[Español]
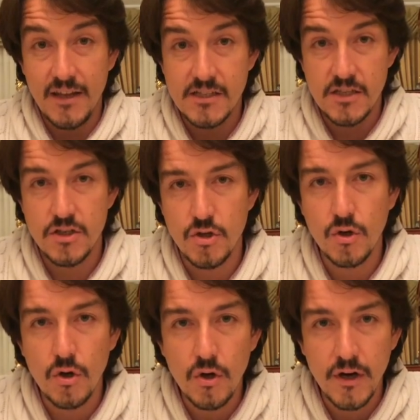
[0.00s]
en esa
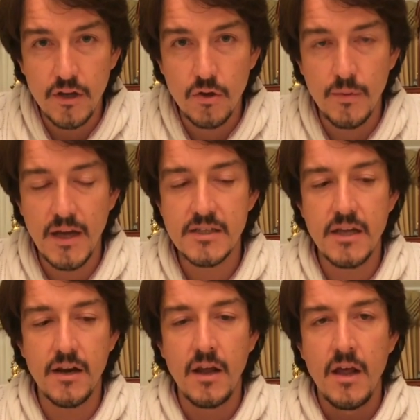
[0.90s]
sesión concreto van a
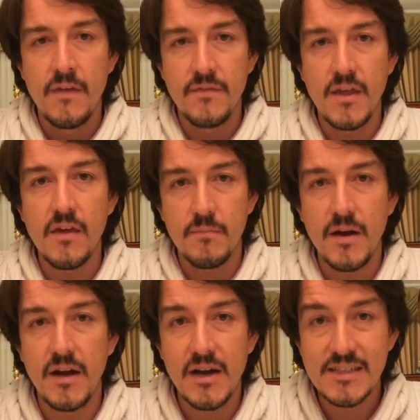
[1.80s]
ser 10
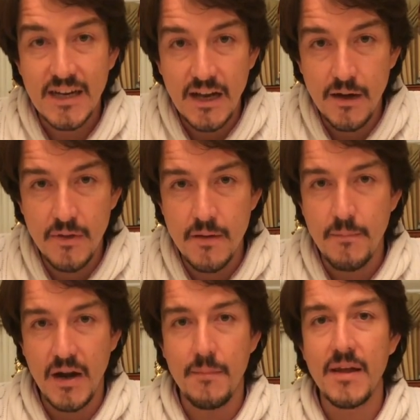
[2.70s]
maneras clave
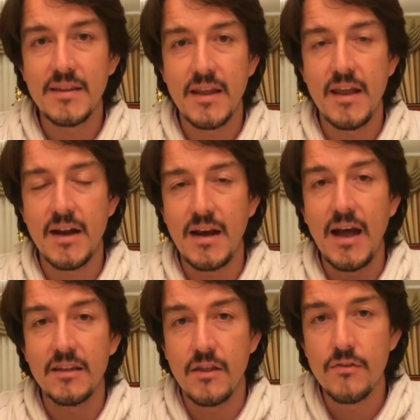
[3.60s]
para mantener
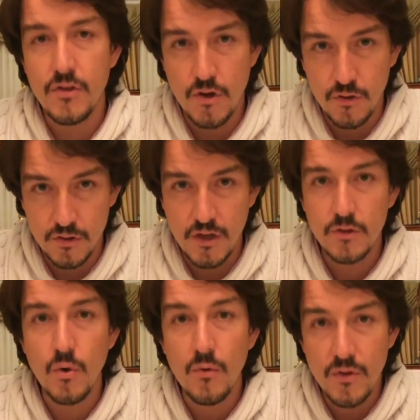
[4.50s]
la atención de
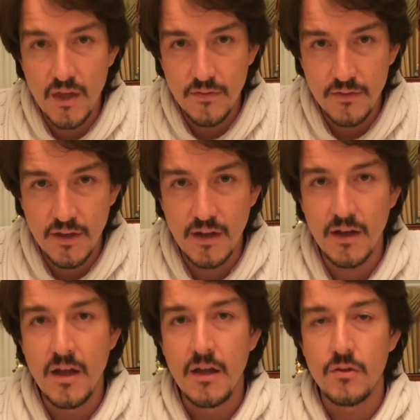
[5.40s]
tu
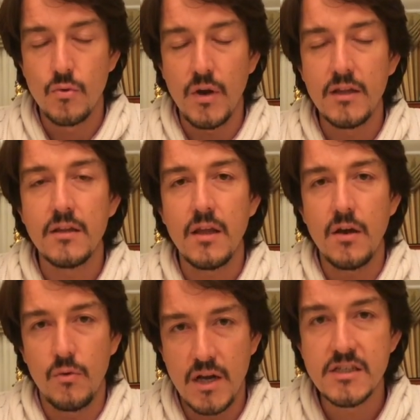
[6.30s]
audiencia
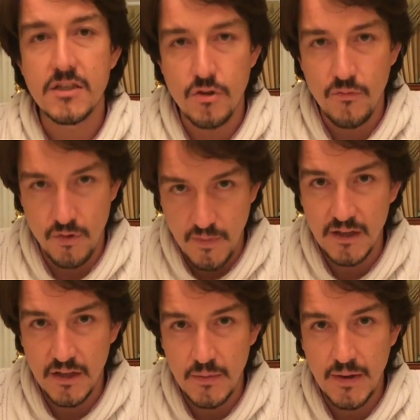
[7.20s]
durante una sesión
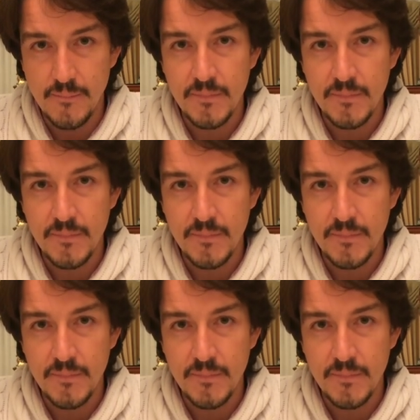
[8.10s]
formativa.